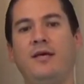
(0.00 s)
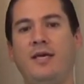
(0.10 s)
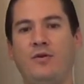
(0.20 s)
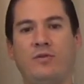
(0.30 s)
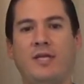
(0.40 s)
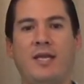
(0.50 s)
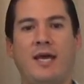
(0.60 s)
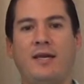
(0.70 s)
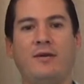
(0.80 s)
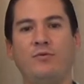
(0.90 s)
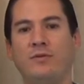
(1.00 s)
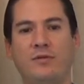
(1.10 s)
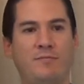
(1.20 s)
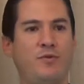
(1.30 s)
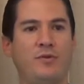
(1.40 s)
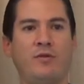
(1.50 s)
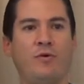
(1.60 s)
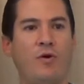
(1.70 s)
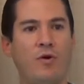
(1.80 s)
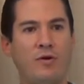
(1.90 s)
y no tenía ningún tipo de
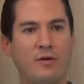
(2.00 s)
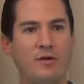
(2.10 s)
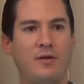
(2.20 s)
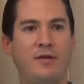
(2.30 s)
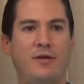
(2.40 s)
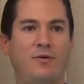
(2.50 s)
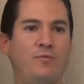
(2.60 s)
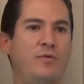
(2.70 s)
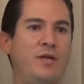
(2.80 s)
dolor, no hubo